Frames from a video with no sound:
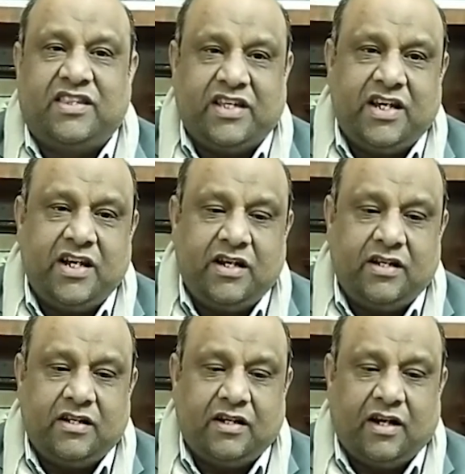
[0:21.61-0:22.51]
तीन
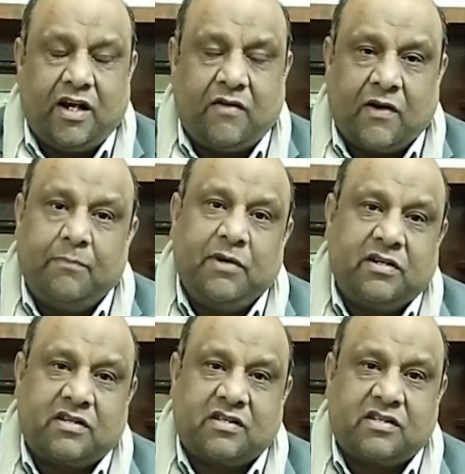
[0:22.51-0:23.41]

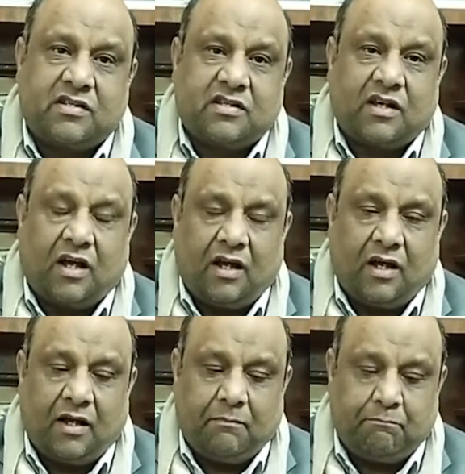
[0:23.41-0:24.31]
डेवलपमेंट्स
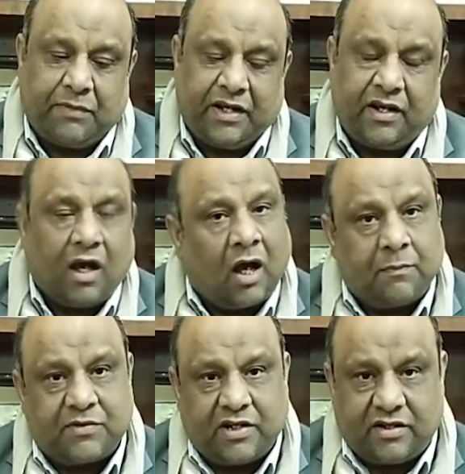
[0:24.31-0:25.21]
पे
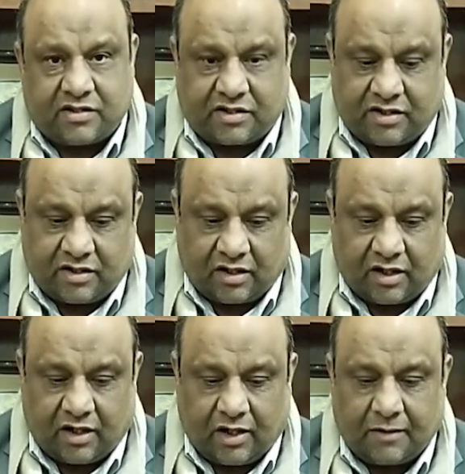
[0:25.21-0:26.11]
आपसे डिस्कशन
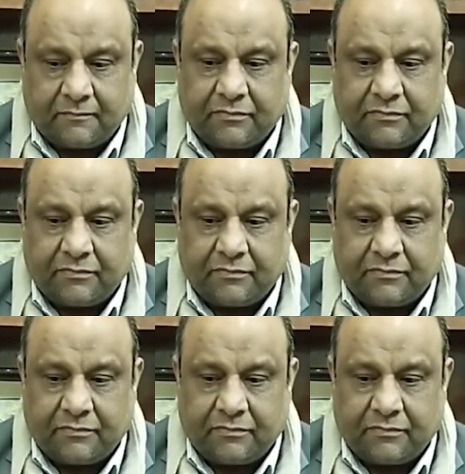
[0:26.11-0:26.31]
करनी है